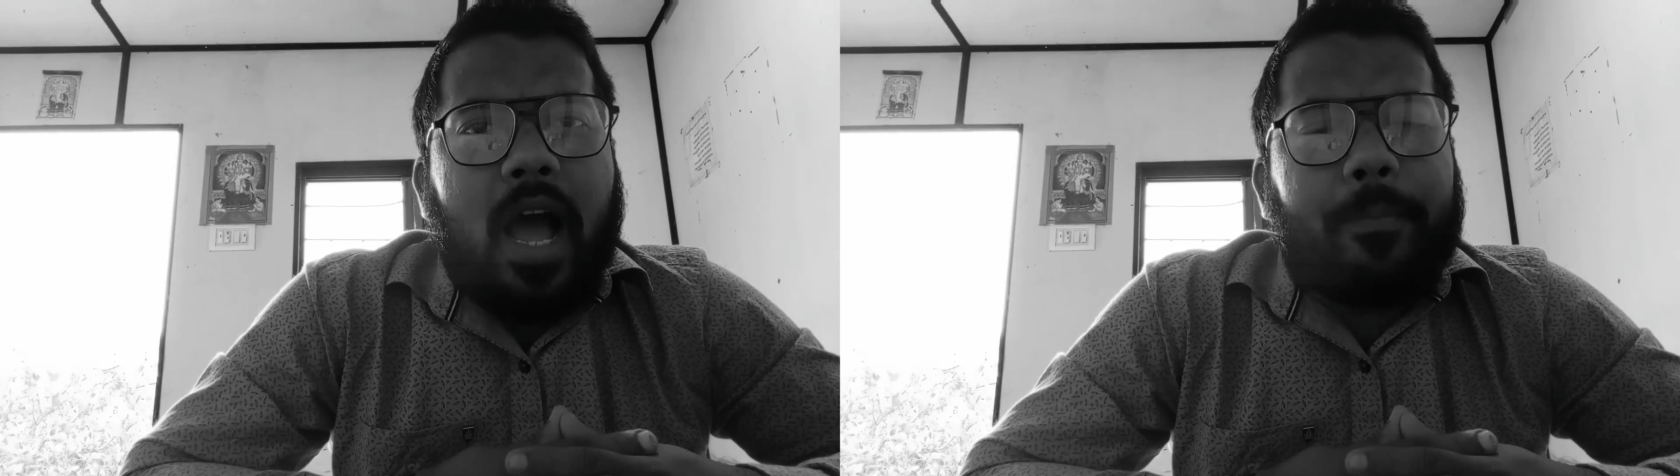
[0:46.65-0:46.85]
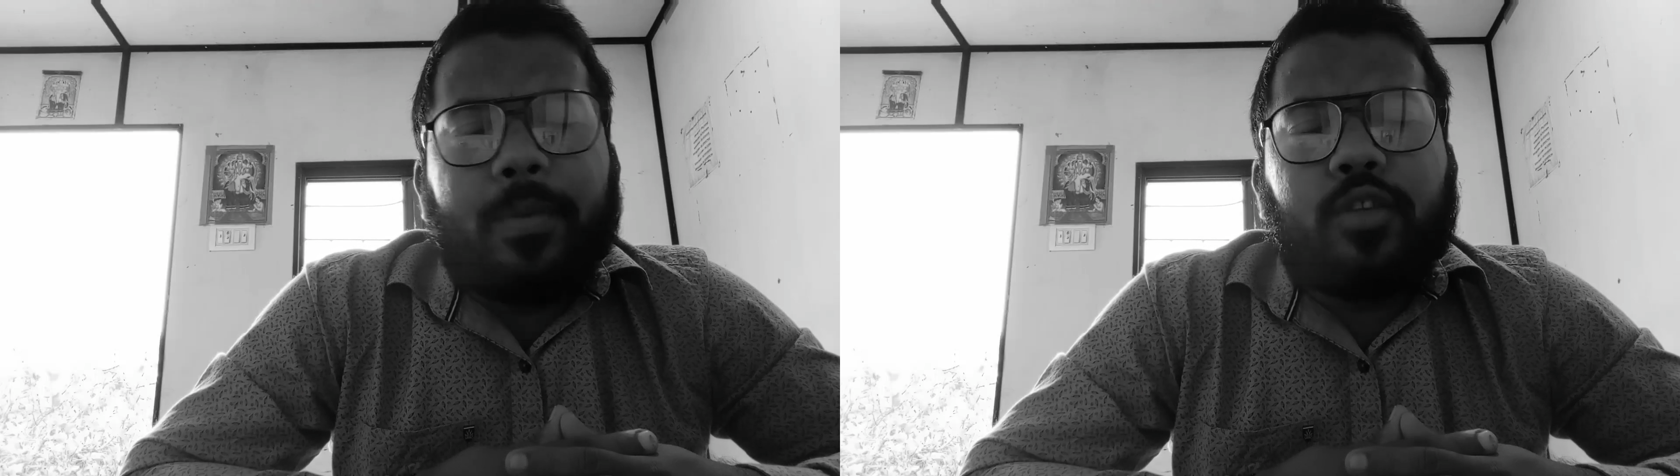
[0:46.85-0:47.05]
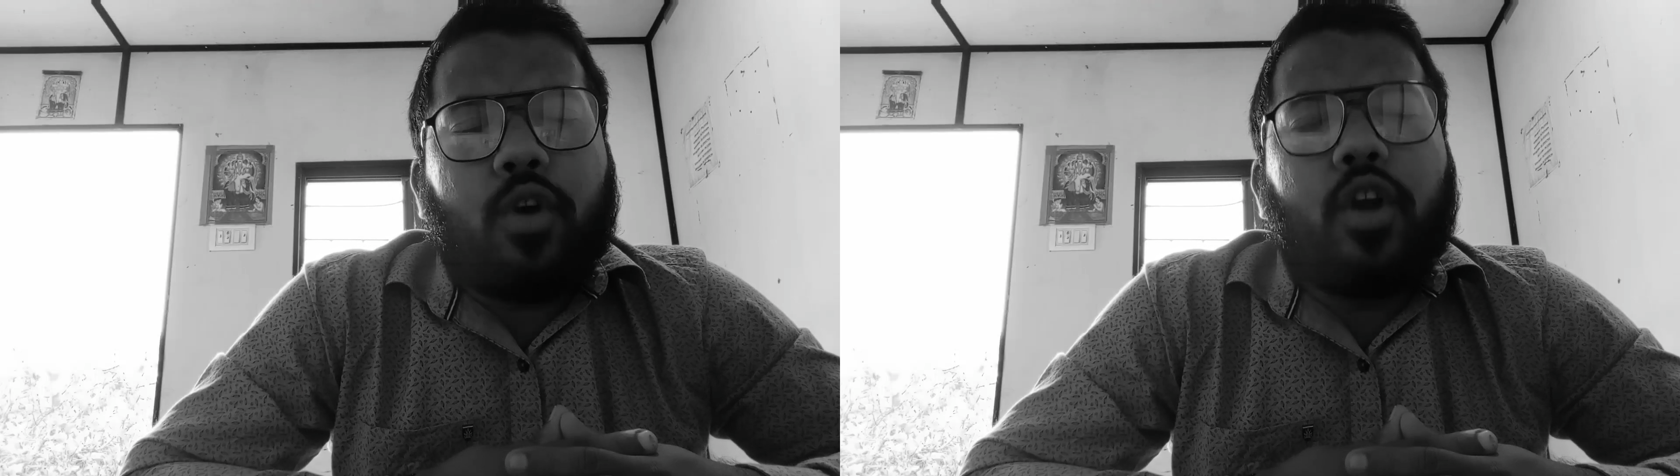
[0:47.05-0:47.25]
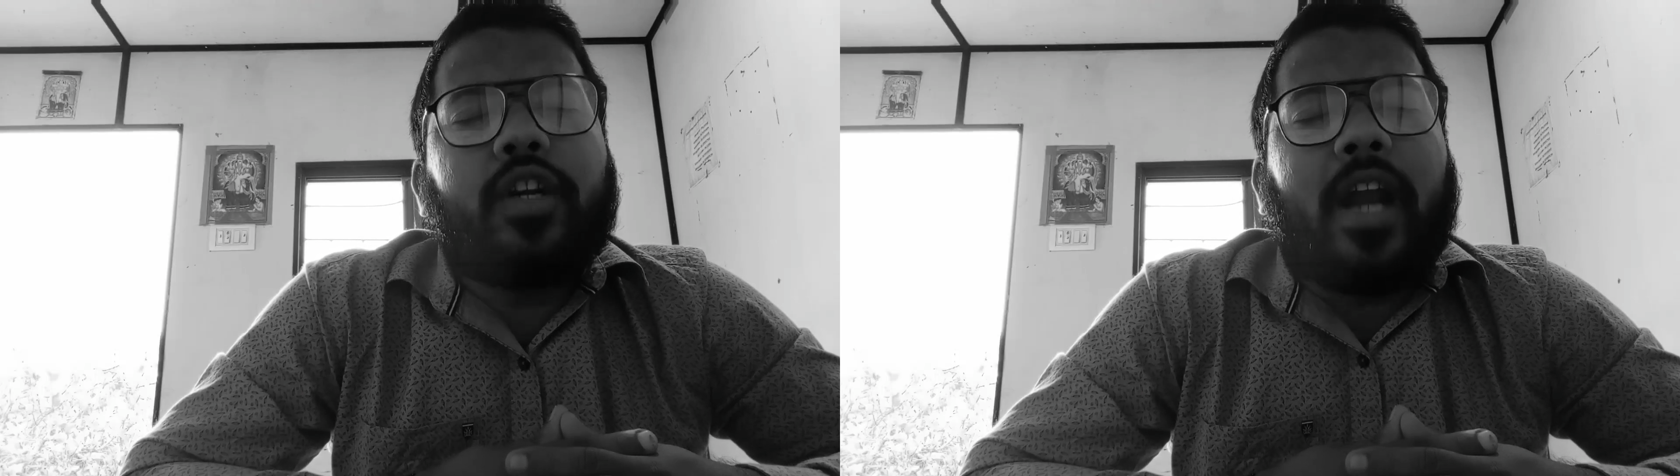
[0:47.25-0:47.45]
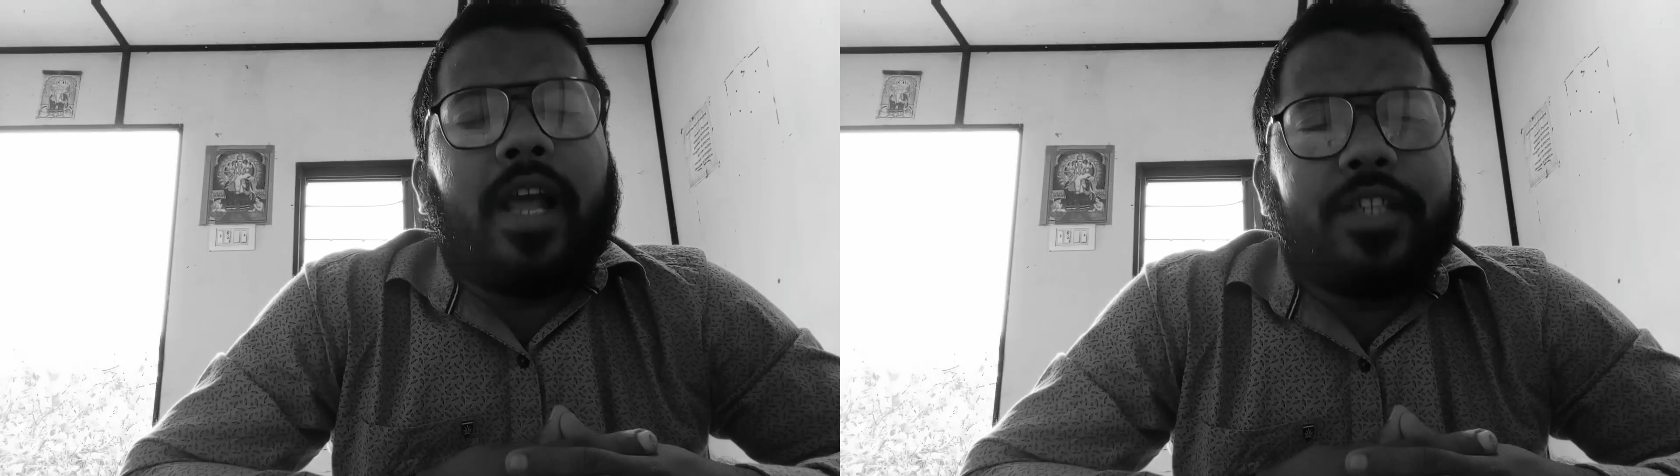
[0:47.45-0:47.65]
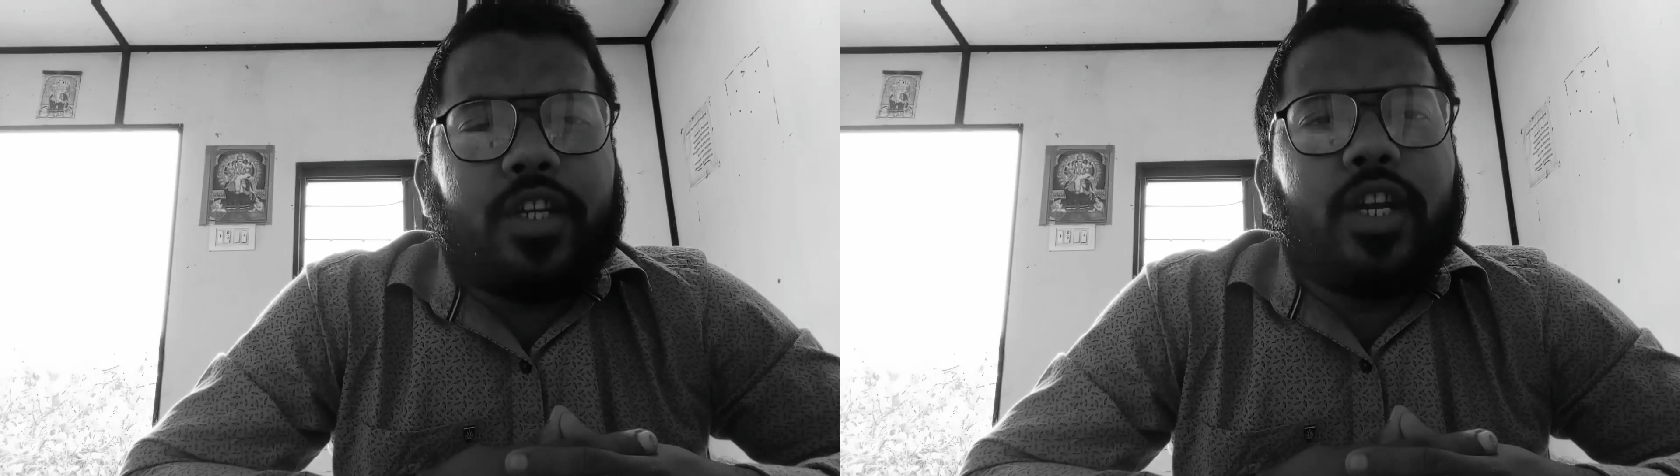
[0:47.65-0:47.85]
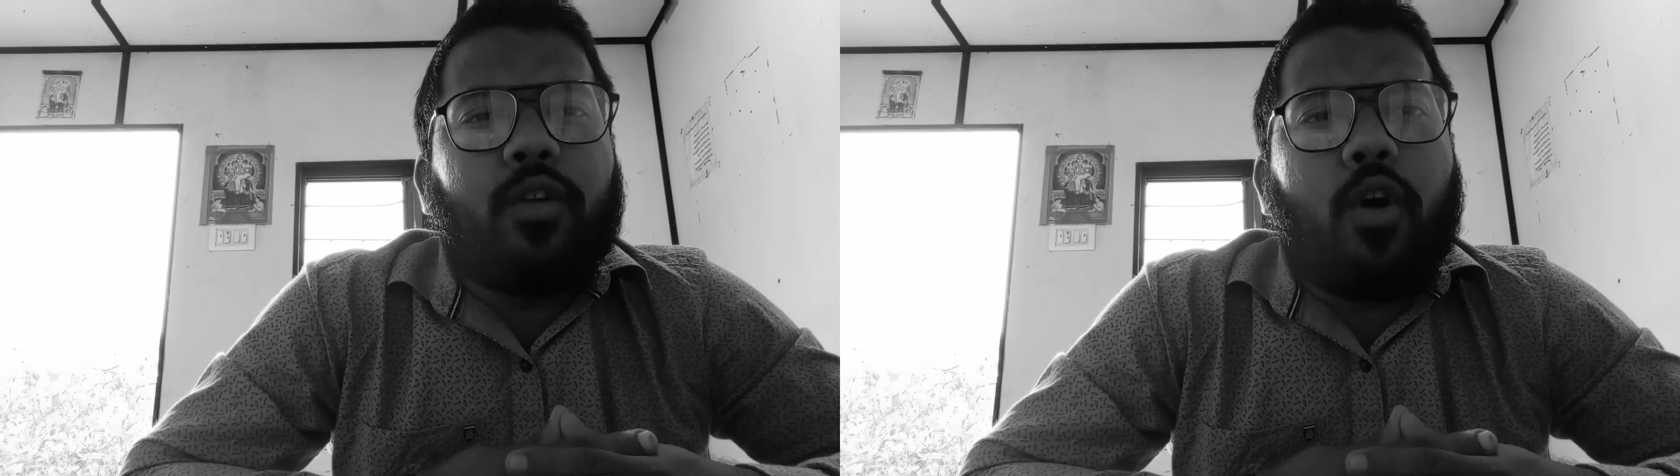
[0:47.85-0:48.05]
আপনি যখন ট্রানজেকশন